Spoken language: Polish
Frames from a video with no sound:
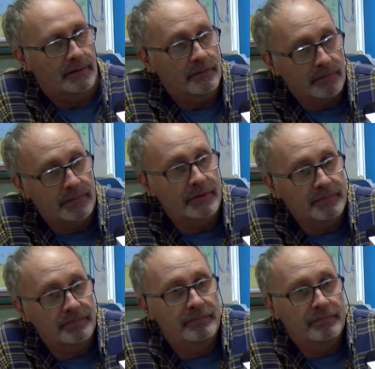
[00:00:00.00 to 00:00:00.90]
No,
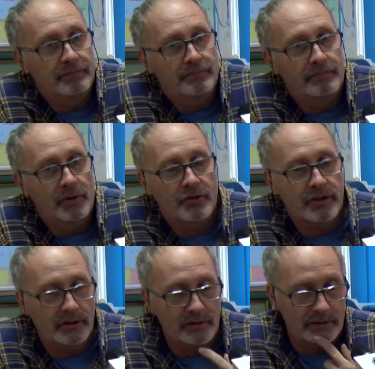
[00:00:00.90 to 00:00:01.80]
y,
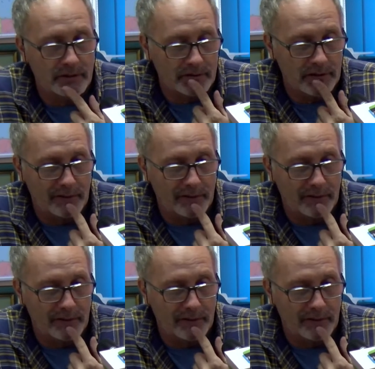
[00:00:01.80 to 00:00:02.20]
może od, od,